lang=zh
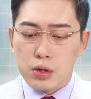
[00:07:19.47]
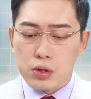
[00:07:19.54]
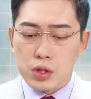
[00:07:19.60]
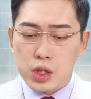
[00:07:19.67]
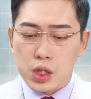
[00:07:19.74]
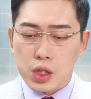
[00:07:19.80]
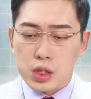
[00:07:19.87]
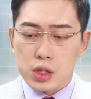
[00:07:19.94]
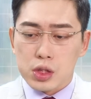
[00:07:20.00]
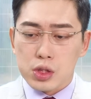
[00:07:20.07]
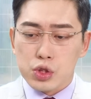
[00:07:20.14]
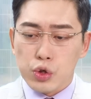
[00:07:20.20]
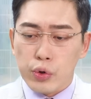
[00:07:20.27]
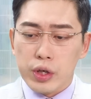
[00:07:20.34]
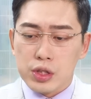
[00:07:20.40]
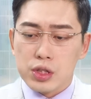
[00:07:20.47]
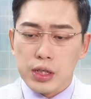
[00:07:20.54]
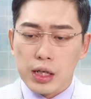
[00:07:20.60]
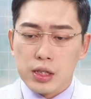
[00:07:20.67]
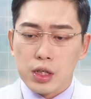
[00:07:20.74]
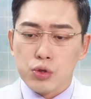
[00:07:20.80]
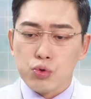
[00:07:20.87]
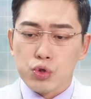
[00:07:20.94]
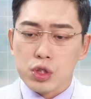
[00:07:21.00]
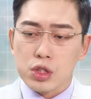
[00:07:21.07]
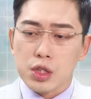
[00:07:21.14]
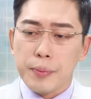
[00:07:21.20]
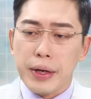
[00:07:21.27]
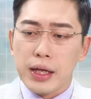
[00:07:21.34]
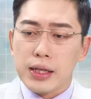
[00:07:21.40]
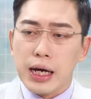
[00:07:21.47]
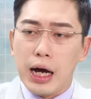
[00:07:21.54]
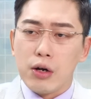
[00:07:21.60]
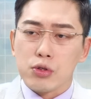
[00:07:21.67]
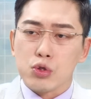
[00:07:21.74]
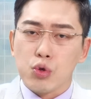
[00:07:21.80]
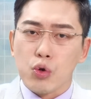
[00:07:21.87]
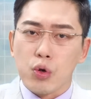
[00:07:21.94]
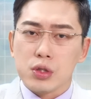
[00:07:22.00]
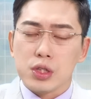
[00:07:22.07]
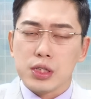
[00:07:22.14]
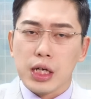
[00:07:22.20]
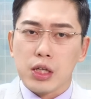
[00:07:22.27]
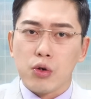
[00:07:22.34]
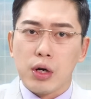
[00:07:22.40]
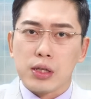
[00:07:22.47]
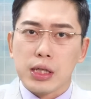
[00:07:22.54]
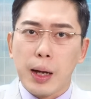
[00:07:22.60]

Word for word: 那个就业市场的人数是这么样的好的状况之下的话，